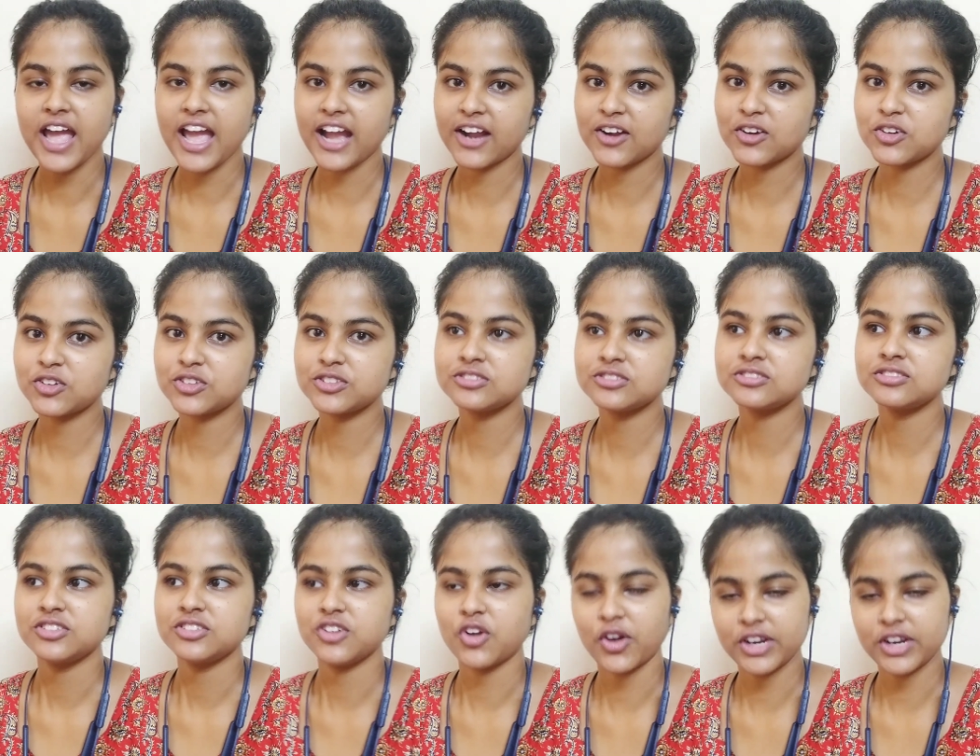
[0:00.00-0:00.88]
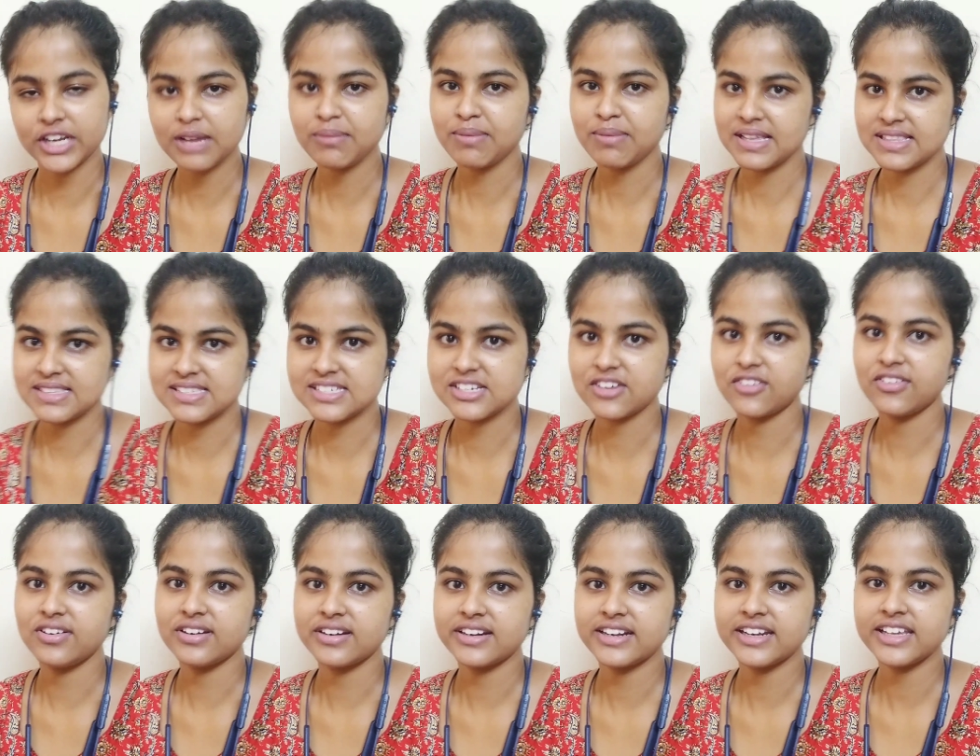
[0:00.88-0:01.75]
এখন নটা বাজে
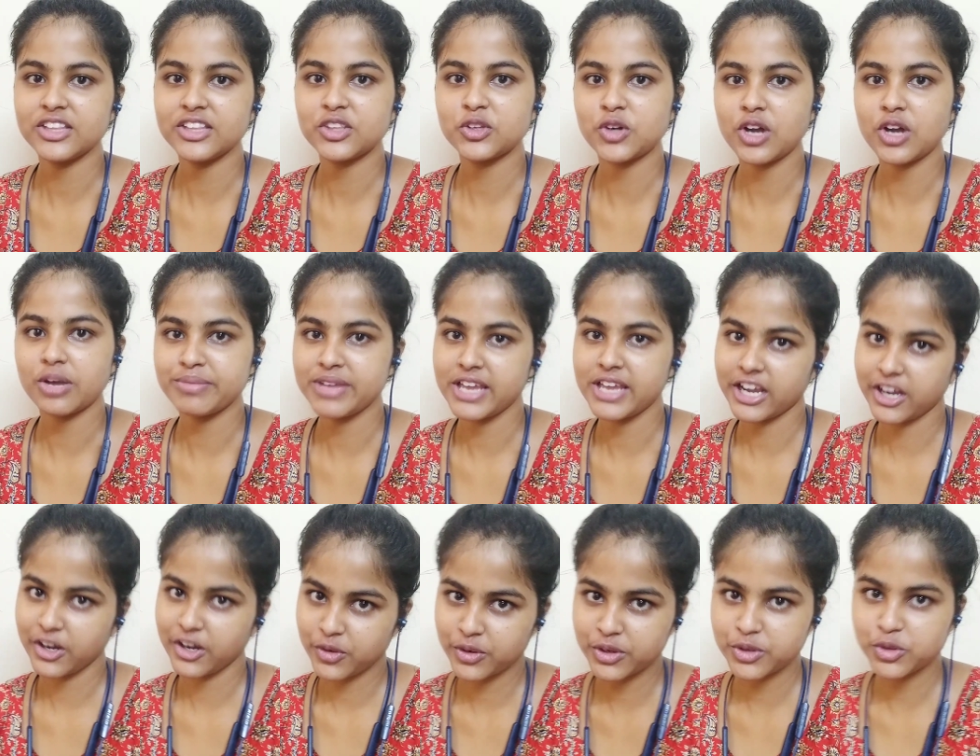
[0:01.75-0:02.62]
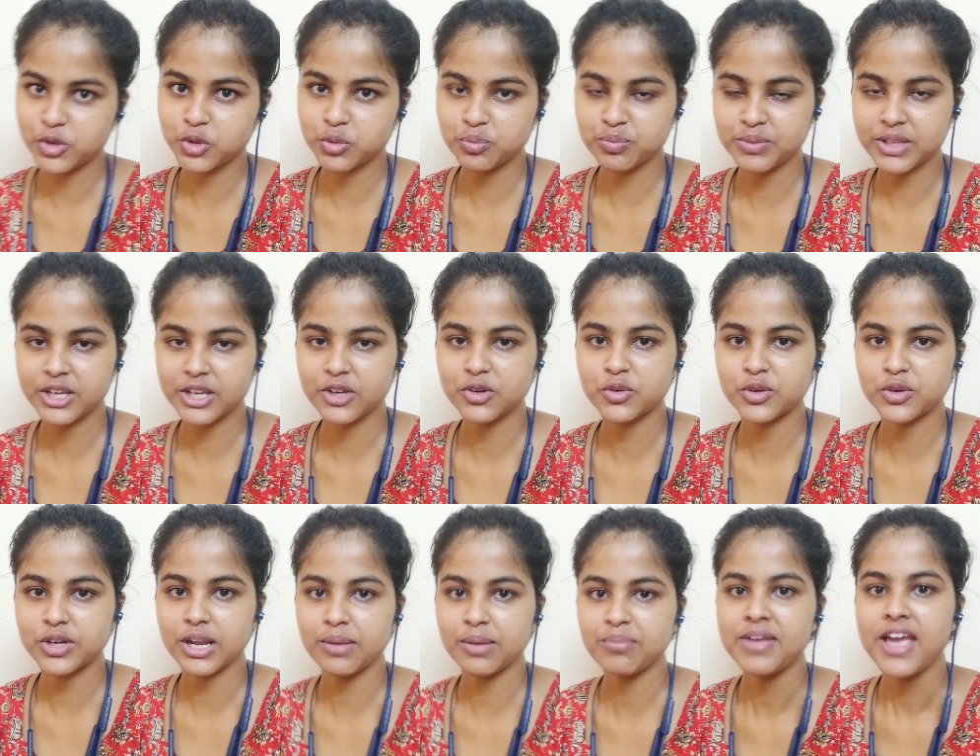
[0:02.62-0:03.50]
অলরেডি তো আমি এক্ষুনি ঘুম থেকে
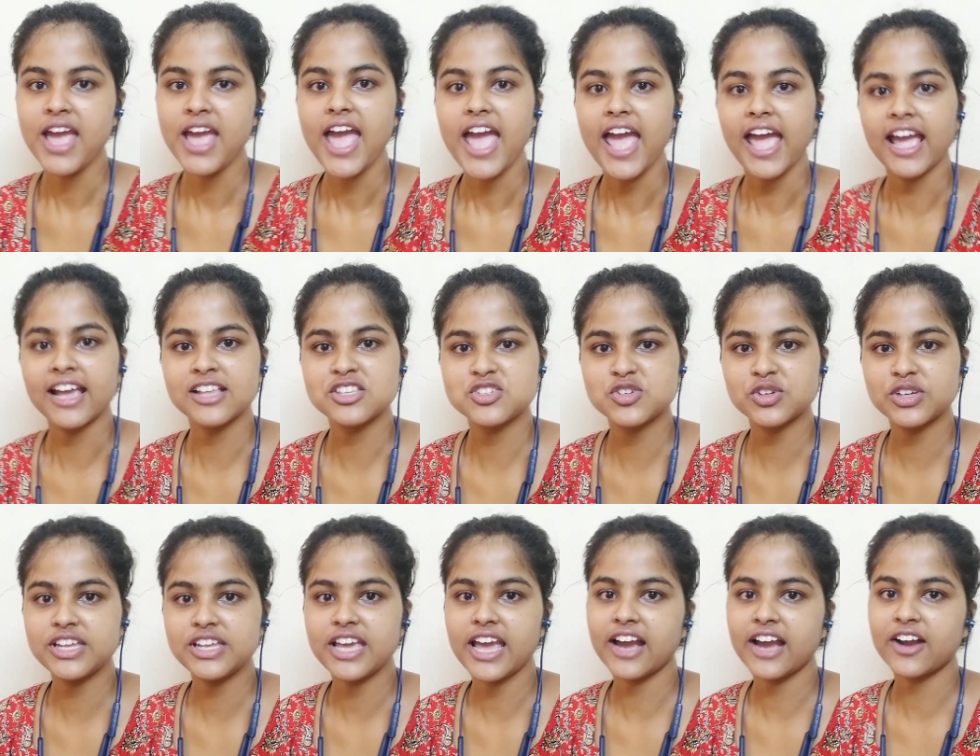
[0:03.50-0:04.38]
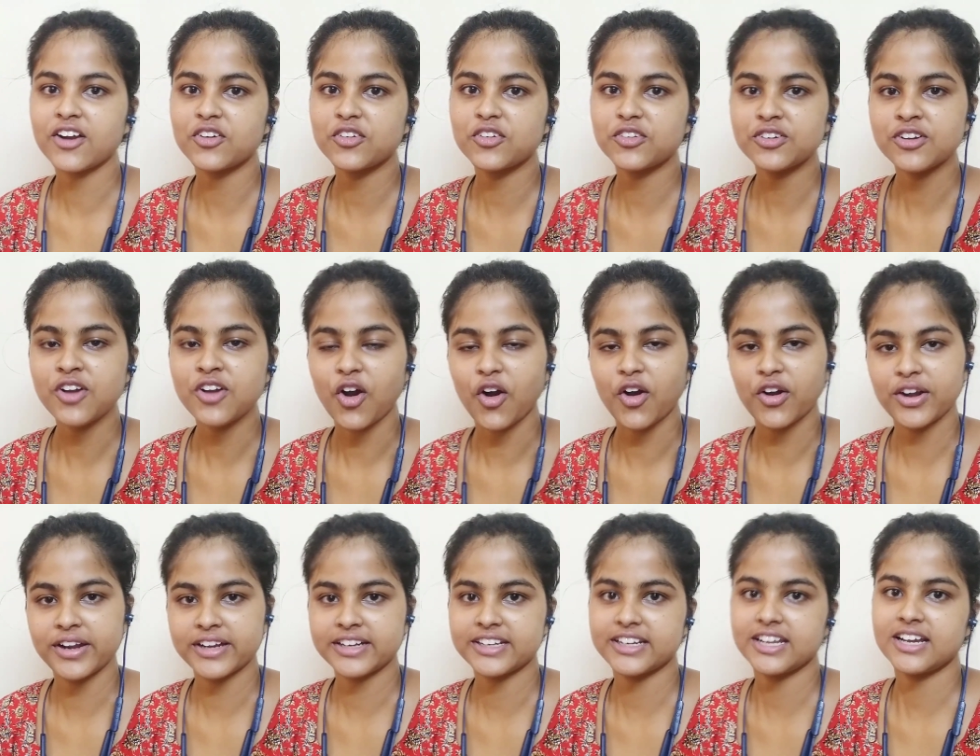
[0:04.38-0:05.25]
উঠলাম অ্যাকচুয়ালি এখন
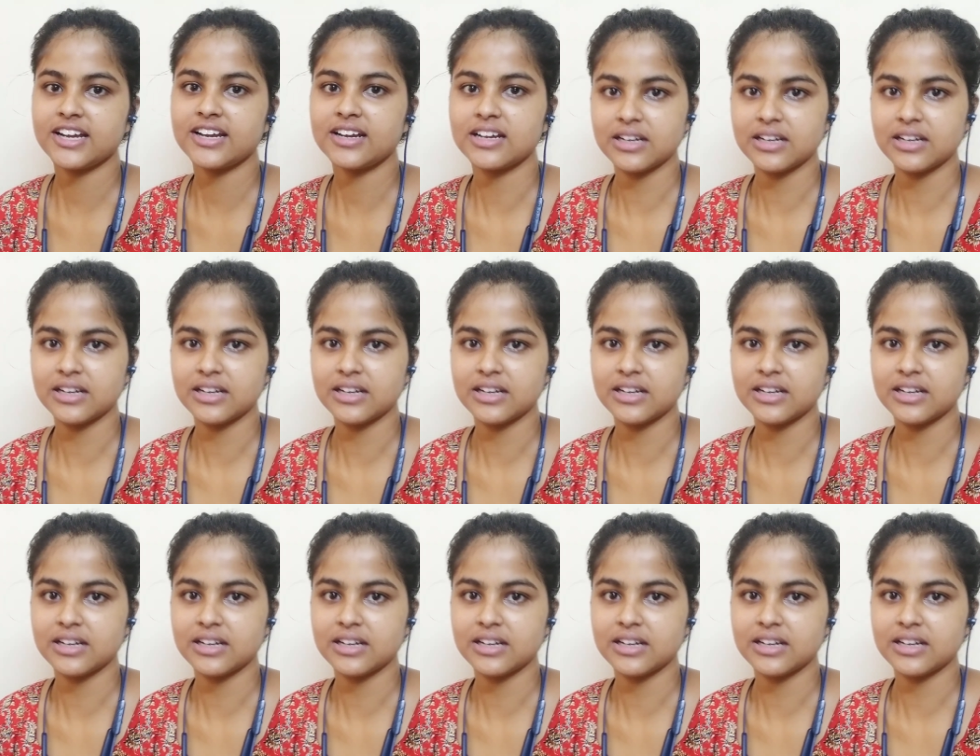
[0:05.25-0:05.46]
অনেকটা